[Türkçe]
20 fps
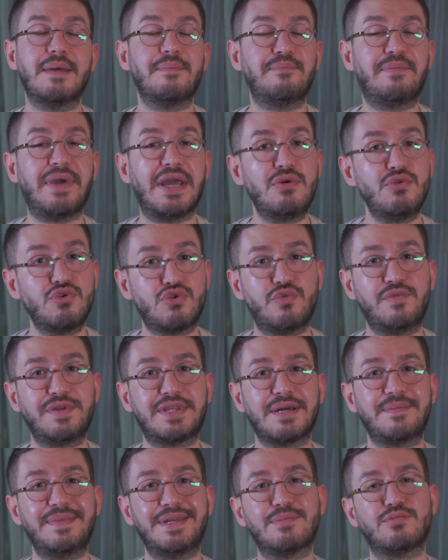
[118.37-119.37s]
B3
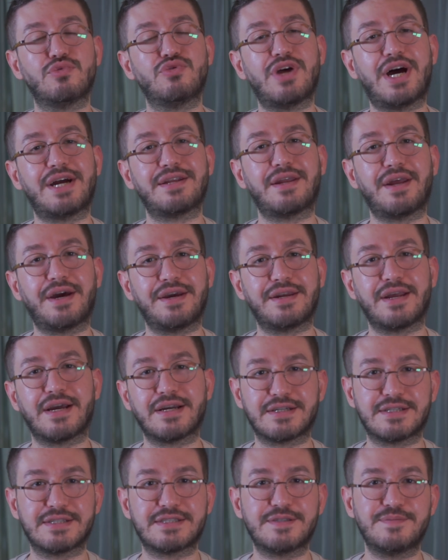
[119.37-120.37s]
vitamini bunlardan ayıran
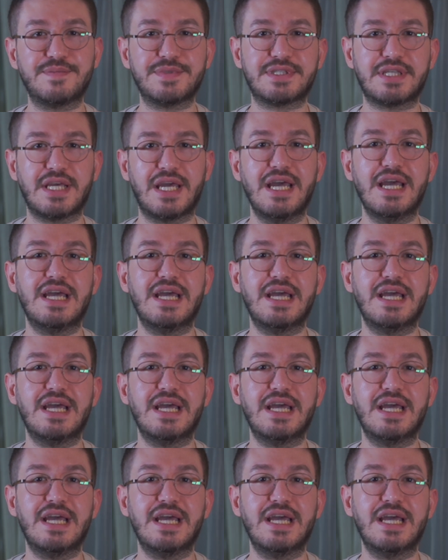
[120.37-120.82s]
kısım ise